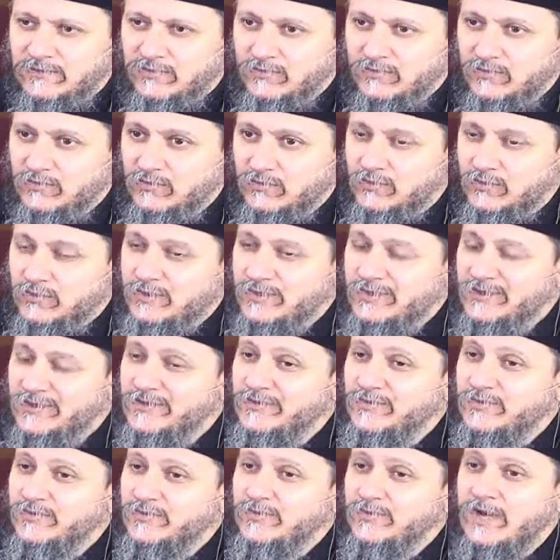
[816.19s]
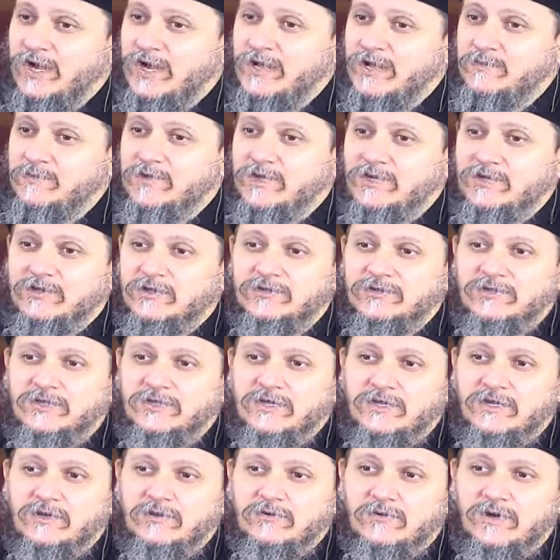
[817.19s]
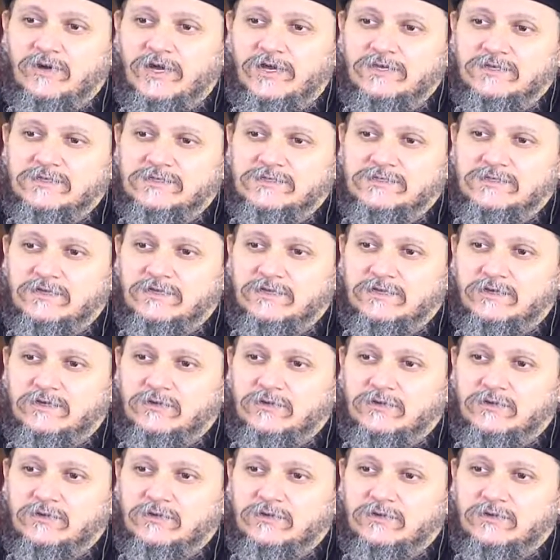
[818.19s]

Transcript: وعمل الخطيه اللي هو عايزها